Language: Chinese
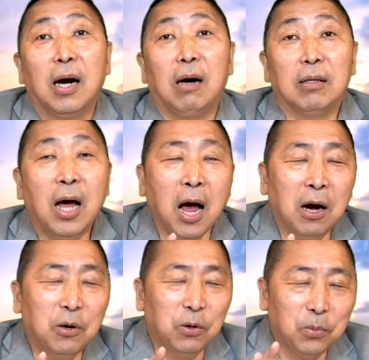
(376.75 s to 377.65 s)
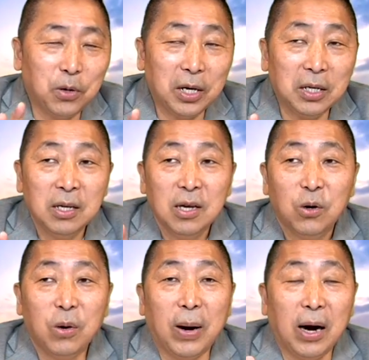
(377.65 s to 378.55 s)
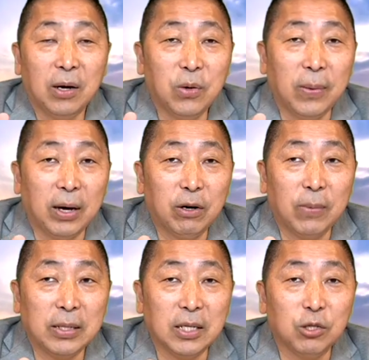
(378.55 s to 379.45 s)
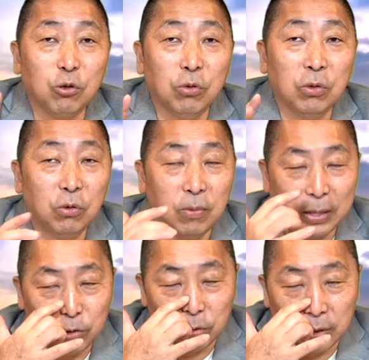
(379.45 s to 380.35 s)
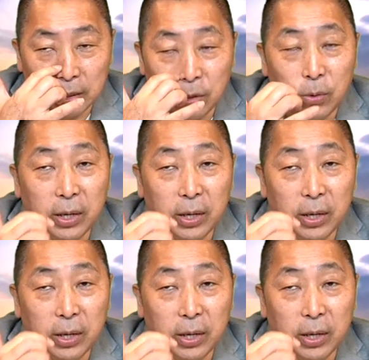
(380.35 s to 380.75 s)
好，的，我们会会把会把会把这个重会把重点呢，